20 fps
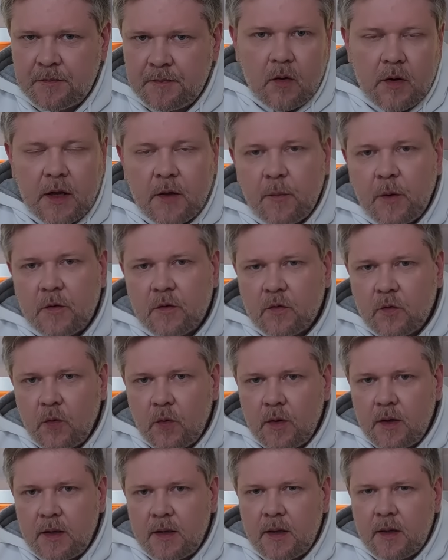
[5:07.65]
Und ich
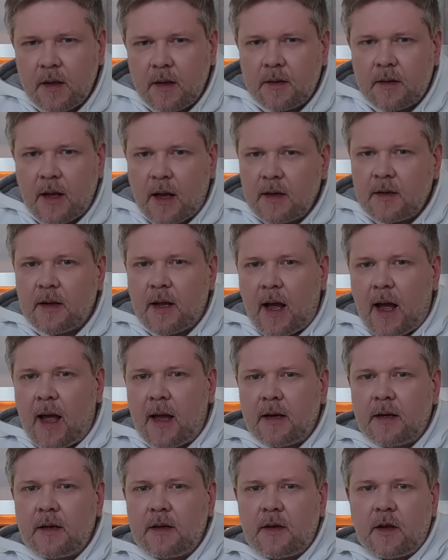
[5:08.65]
persönlich dachte
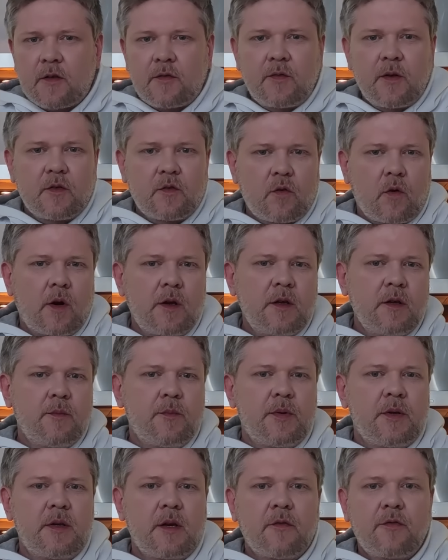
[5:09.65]
eigentlich, dass wir solche
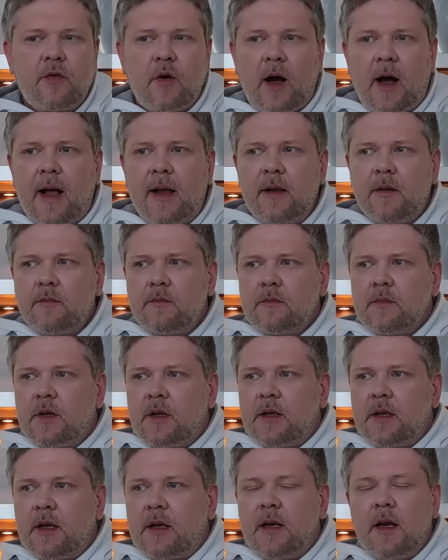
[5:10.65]
Bilder vor allem
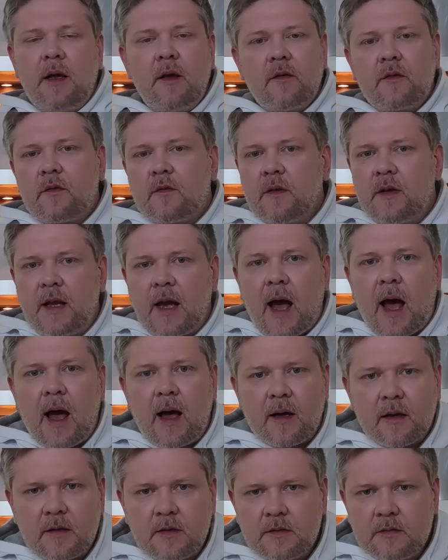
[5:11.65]
in den nächsten
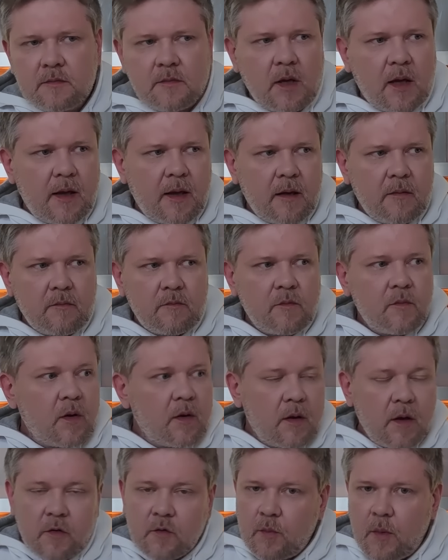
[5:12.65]
Jahren
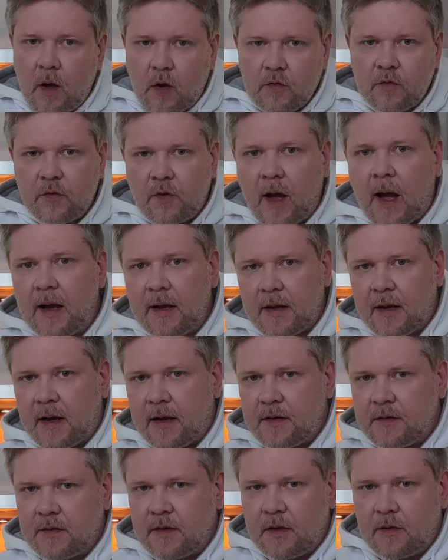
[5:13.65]
erstmal aus
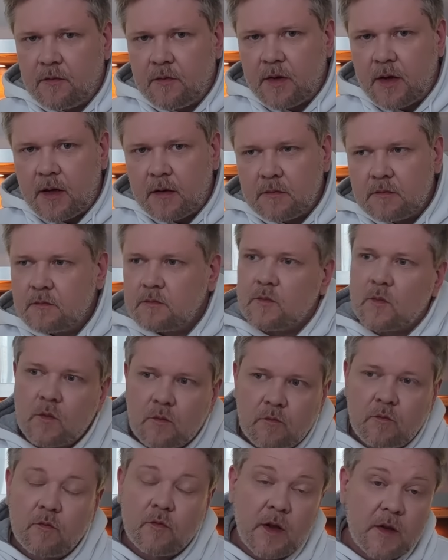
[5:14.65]
Frankreich sehen werden
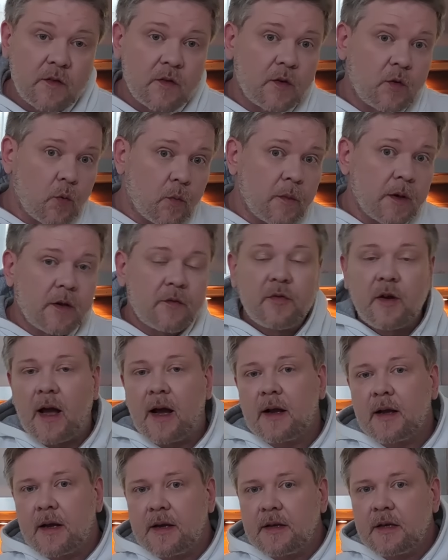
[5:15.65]
wenn es nicht unbedingt
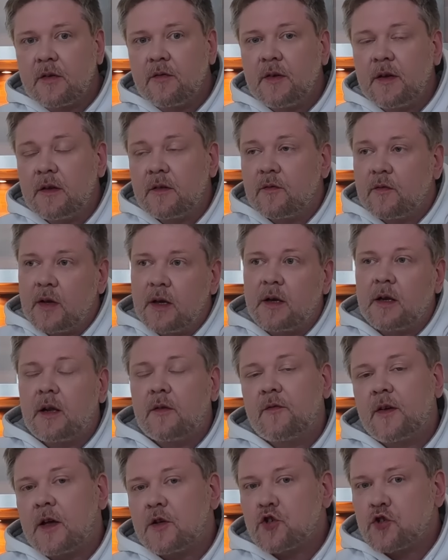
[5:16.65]
Frankreich gewesen wäre,
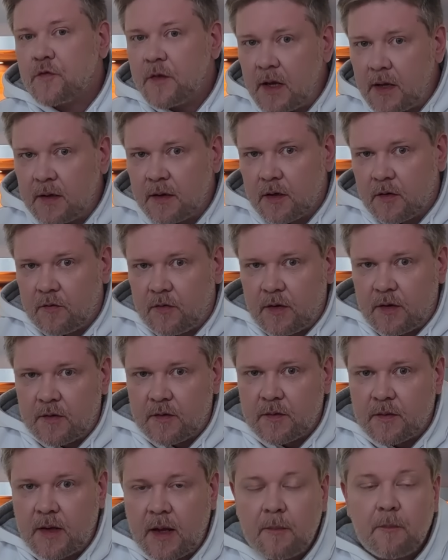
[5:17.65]
dann wäre es Schweden
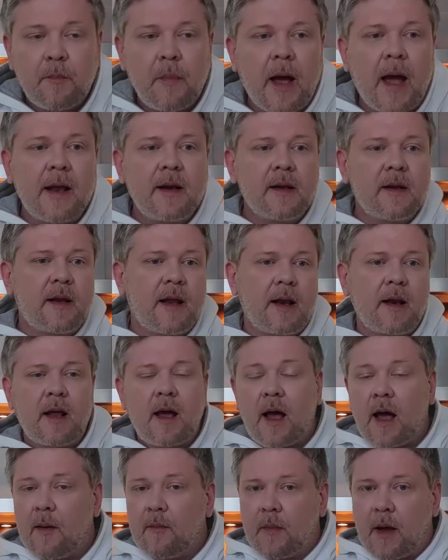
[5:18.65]
gewesen. Denn beide
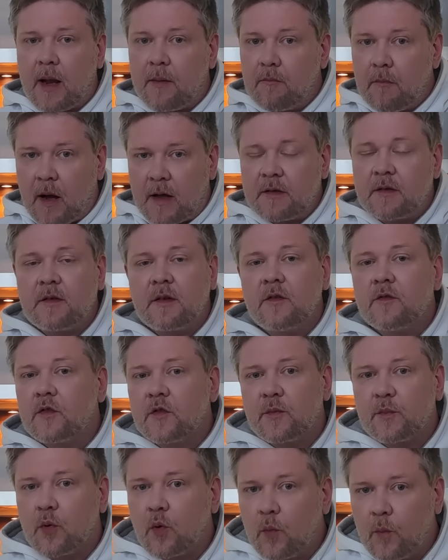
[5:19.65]
Länder haben ein
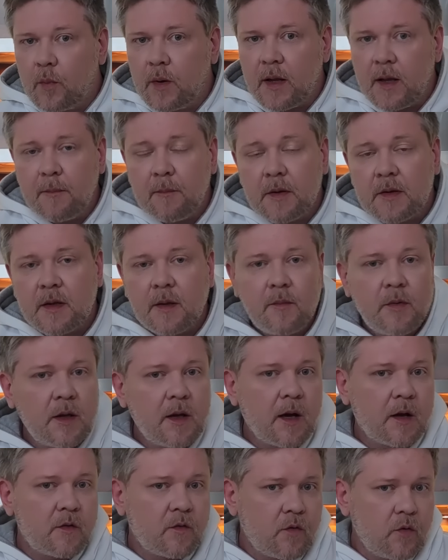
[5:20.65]
massives Problem mit der
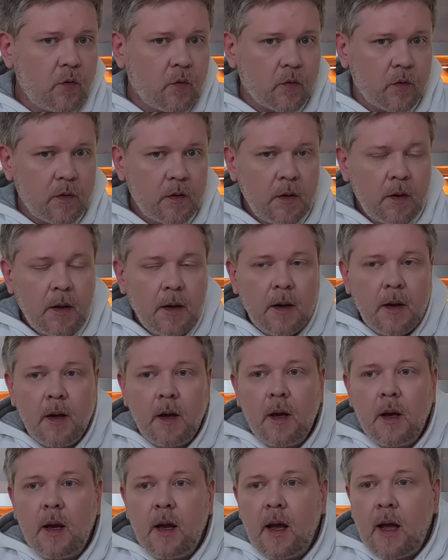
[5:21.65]
Migration.
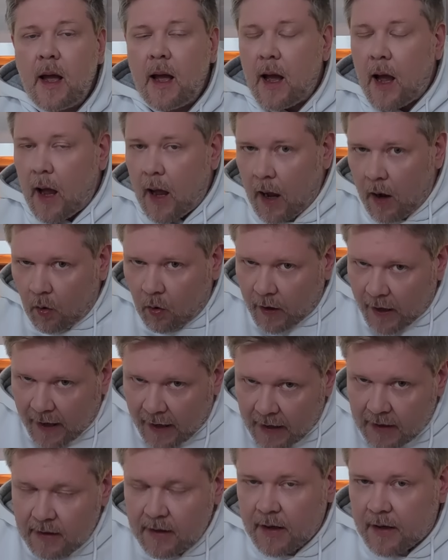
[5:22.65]
Auch
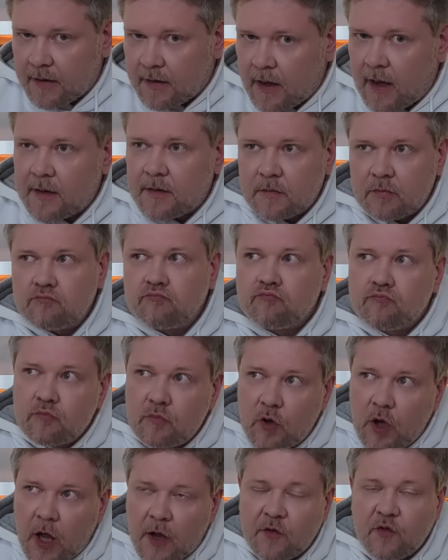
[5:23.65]
England hat
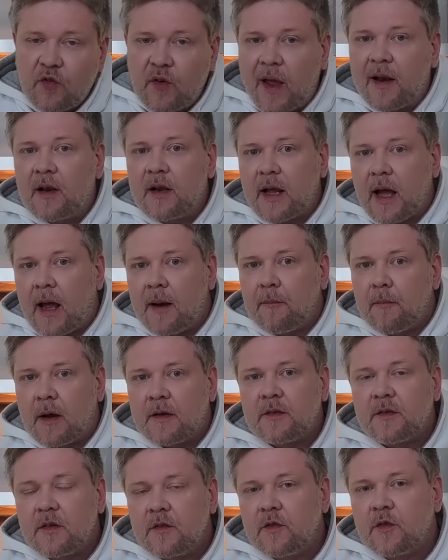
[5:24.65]
letztendlich ein
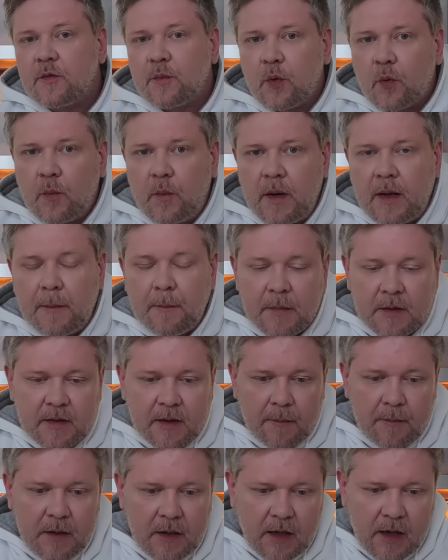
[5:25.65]
massives Problem mit
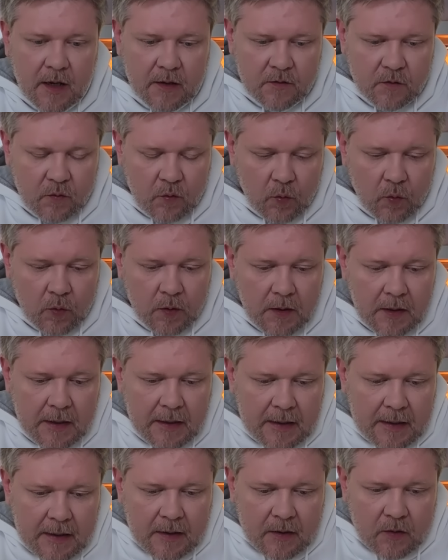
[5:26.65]
der Migration.
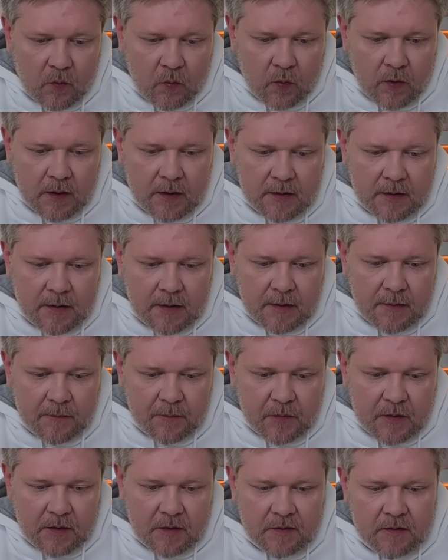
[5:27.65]
Nur,
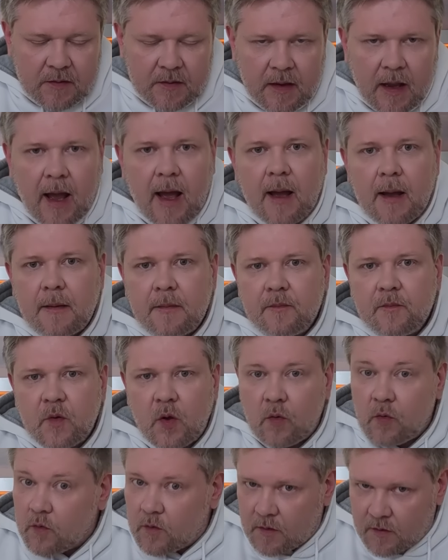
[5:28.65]
dass da,
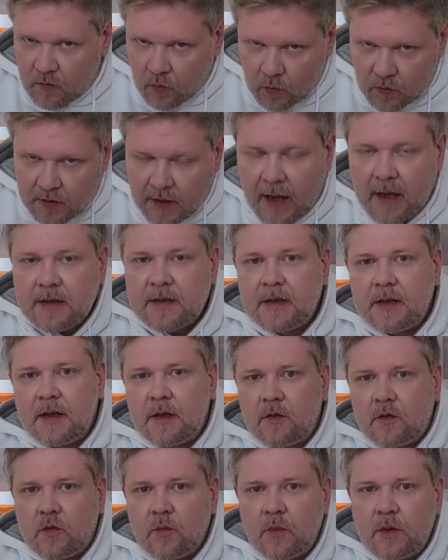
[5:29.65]
so dachte
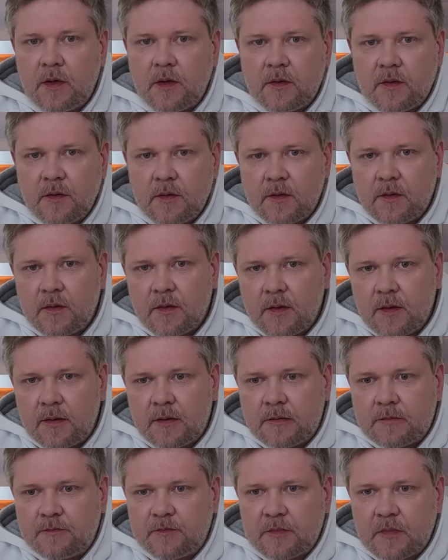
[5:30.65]
ich zumindest,
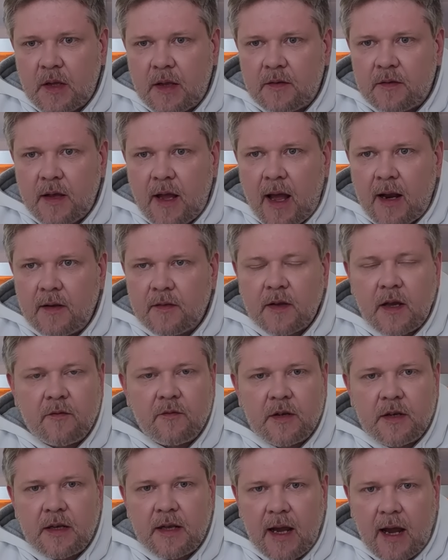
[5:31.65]
ähm, es alles
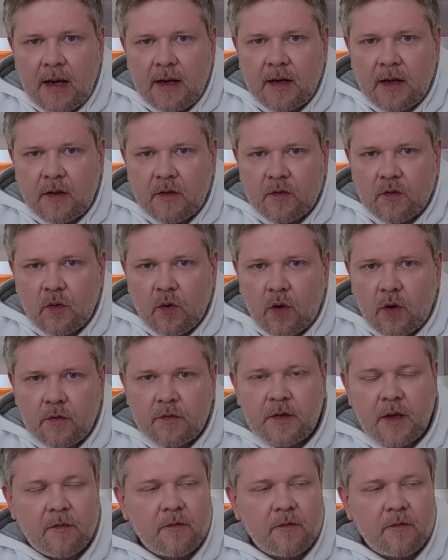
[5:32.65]
ein wenig anders läuft.